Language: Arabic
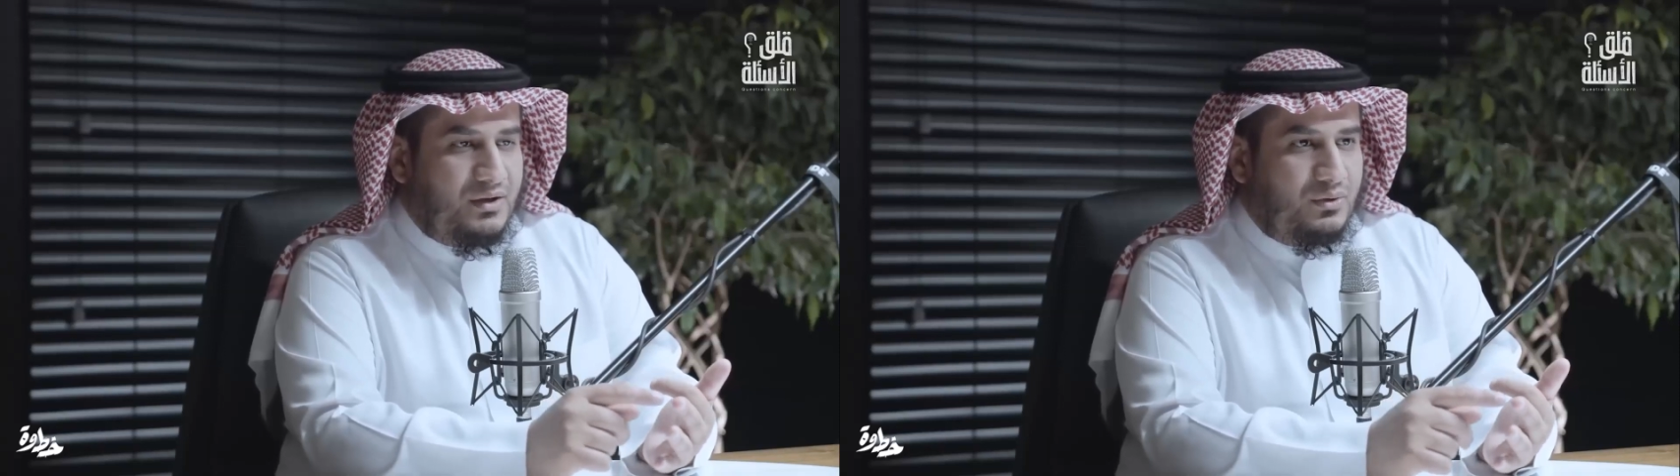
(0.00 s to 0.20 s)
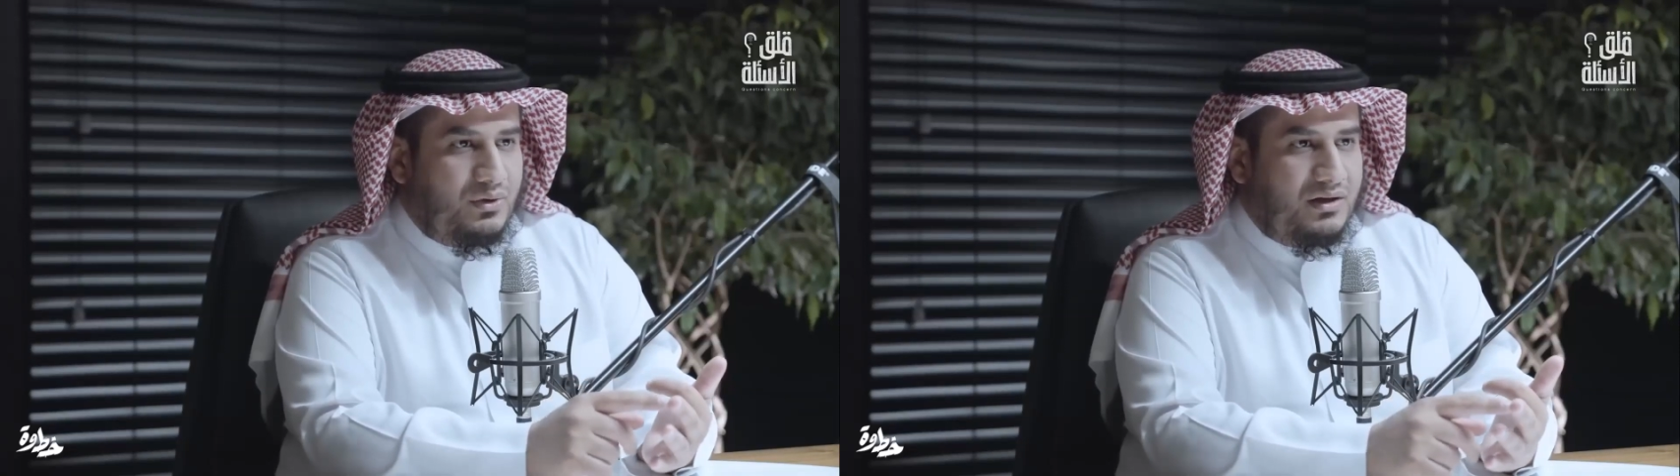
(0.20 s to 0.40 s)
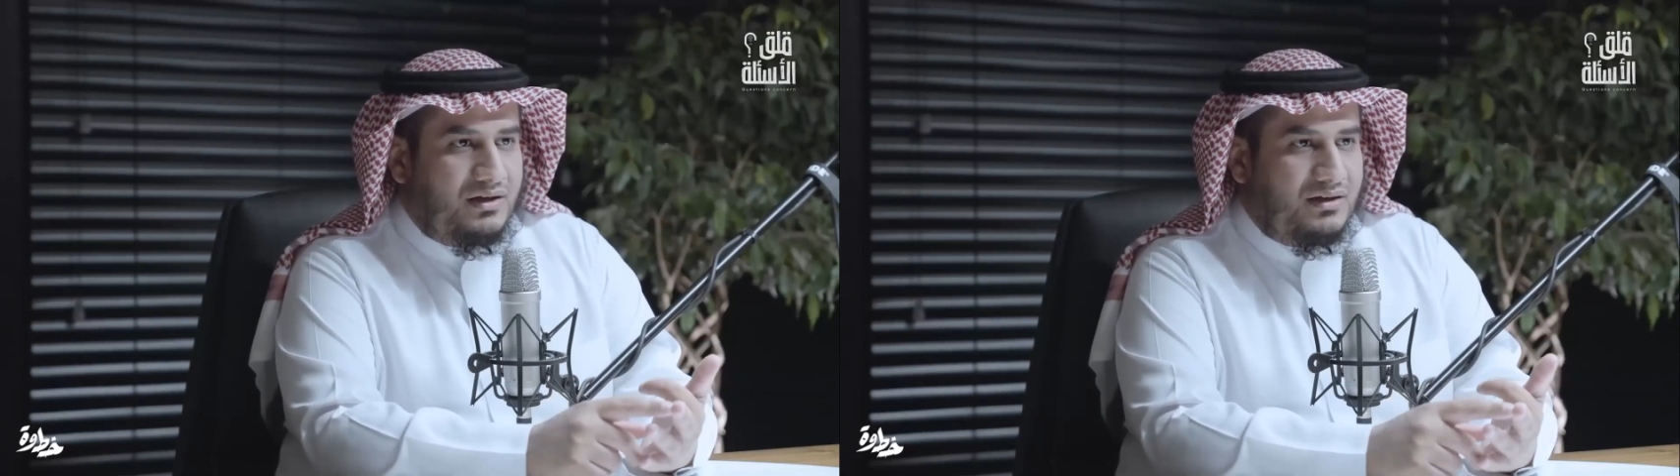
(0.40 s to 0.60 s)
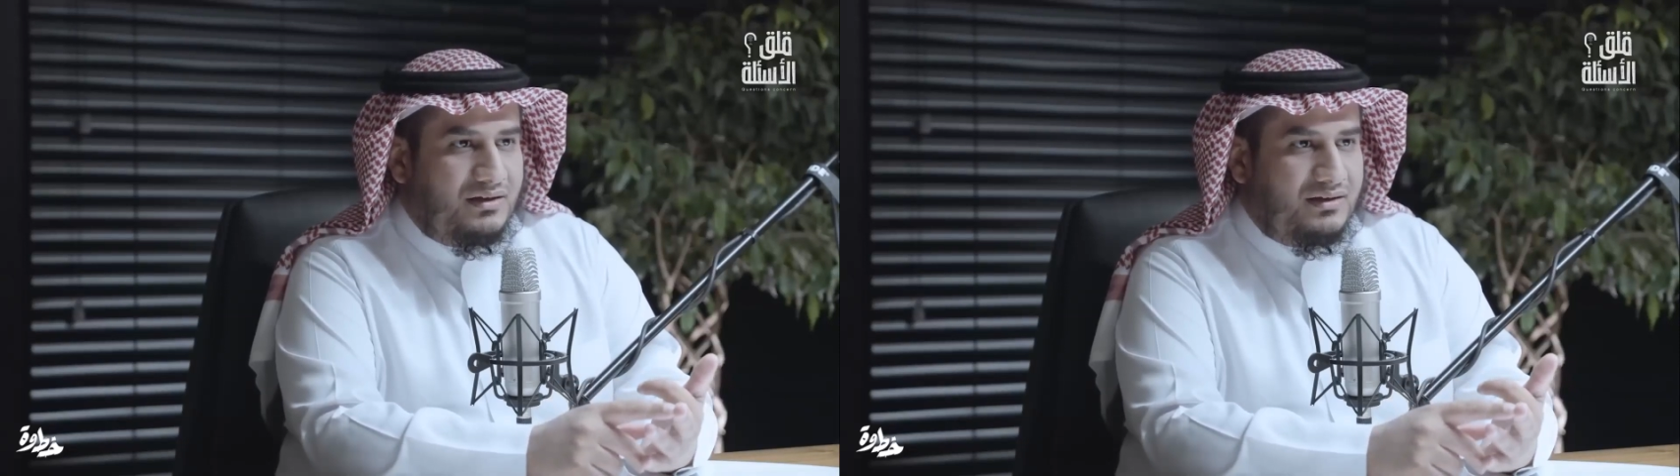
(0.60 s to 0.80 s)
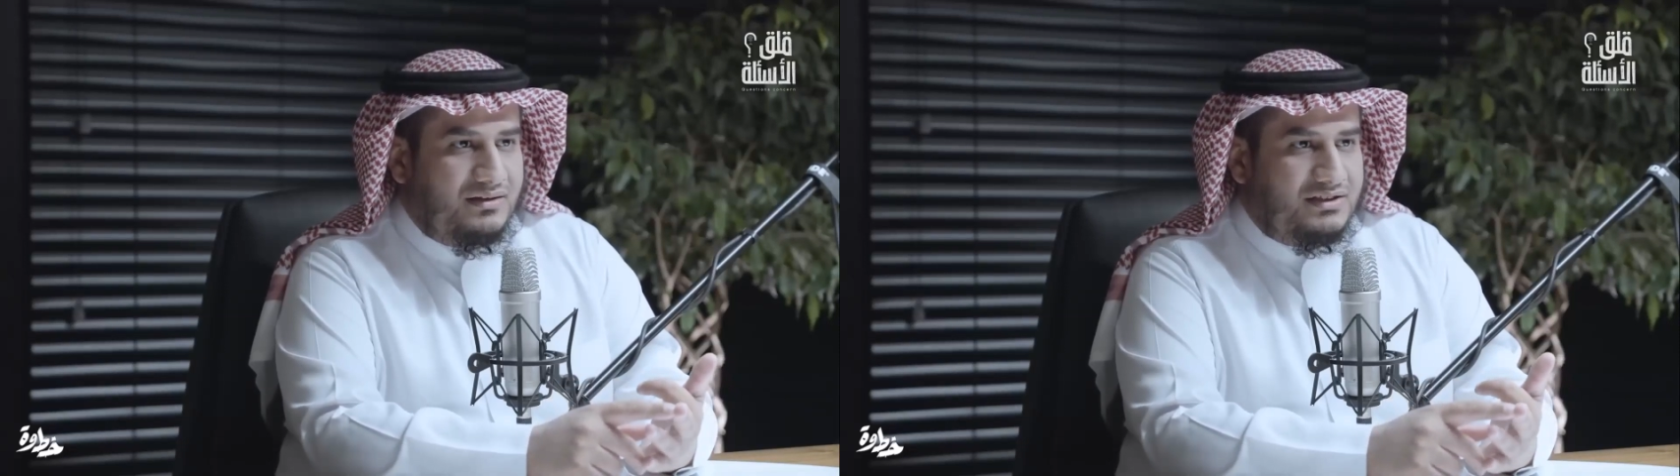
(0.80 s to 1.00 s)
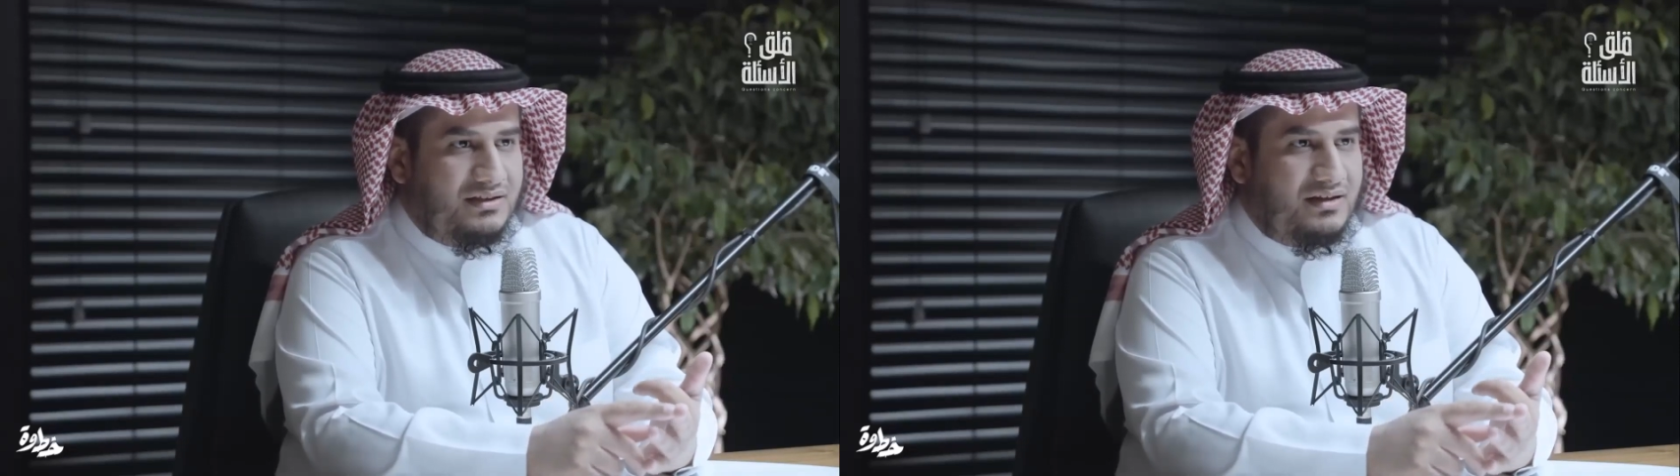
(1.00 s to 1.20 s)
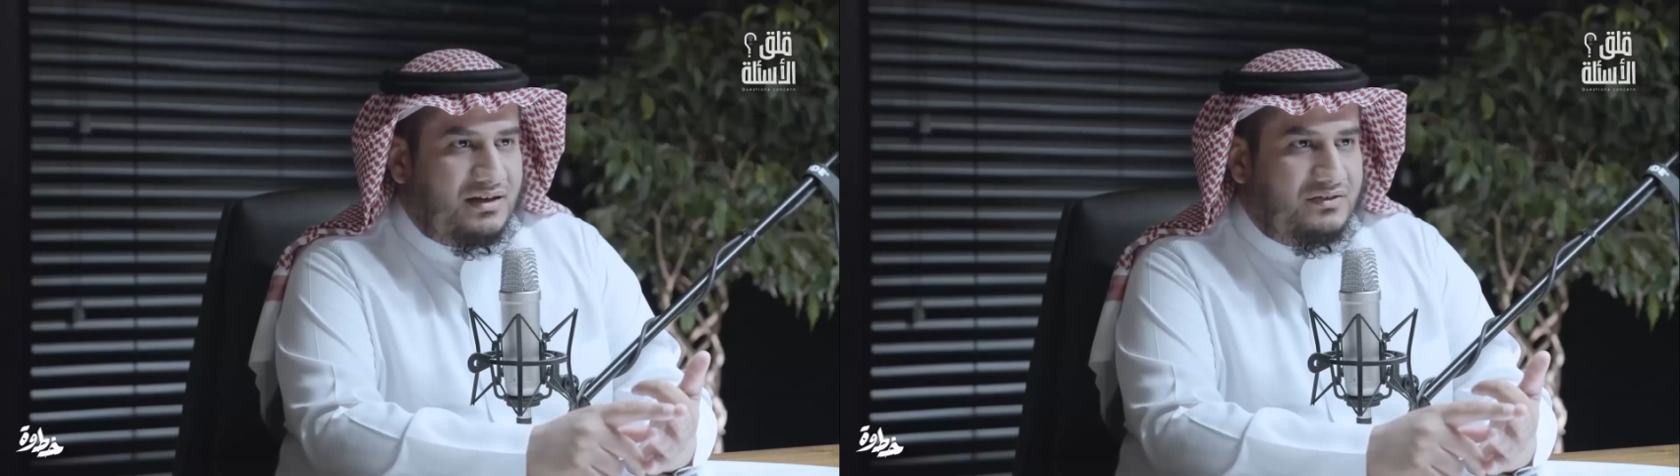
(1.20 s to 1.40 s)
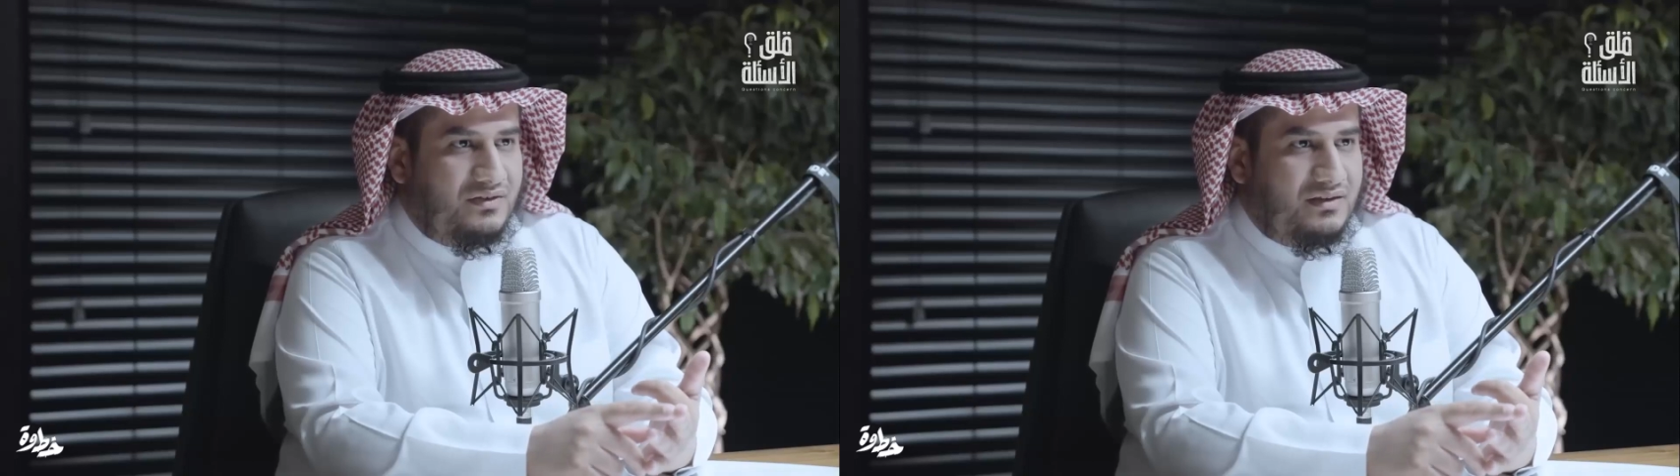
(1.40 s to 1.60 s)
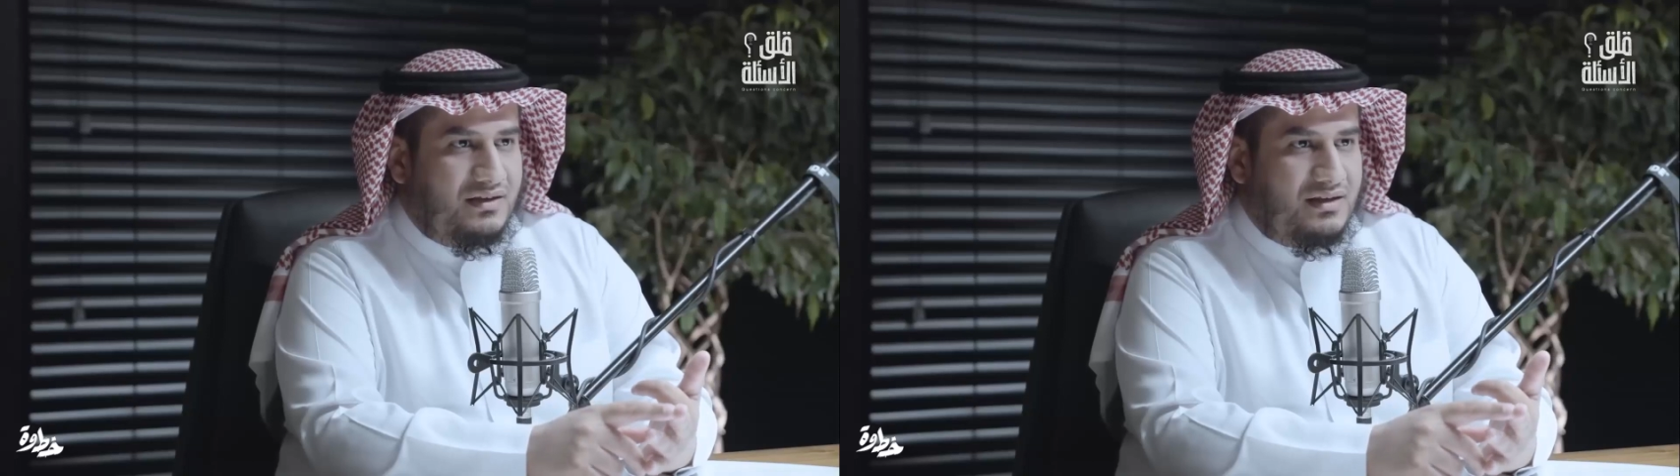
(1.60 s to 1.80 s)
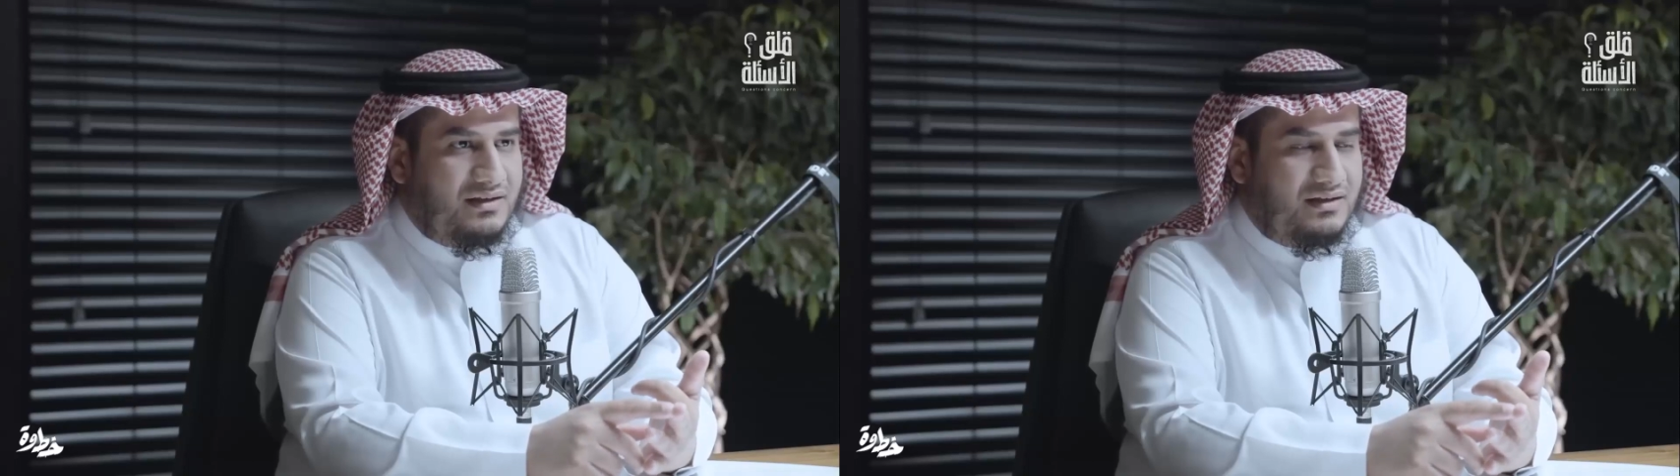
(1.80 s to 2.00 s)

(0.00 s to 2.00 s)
وصداقه فضيله هي